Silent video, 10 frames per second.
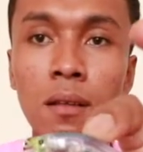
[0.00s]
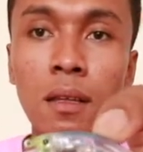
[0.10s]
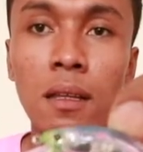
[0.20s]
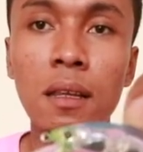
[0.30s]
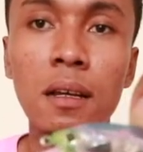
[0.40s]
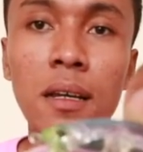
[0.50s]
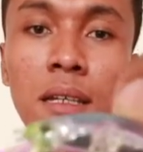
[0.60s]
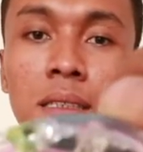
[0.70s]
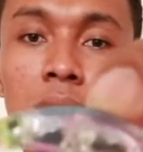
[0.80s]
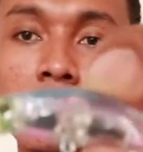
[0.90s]
ini dia
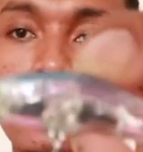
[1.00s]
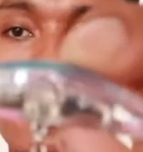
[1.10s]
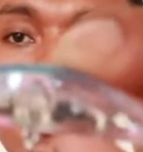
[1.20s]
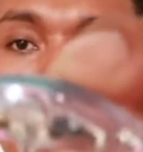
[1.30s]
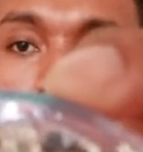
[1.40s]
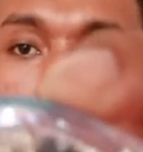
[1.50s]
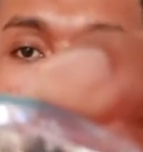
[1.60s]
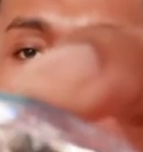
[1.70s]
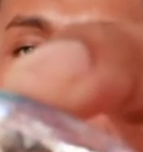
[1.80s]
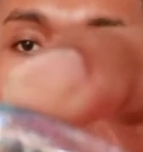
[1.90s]
guys yang
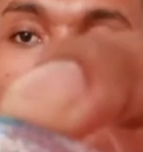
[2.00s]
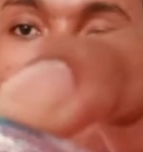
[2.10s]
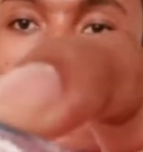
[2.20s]
satunya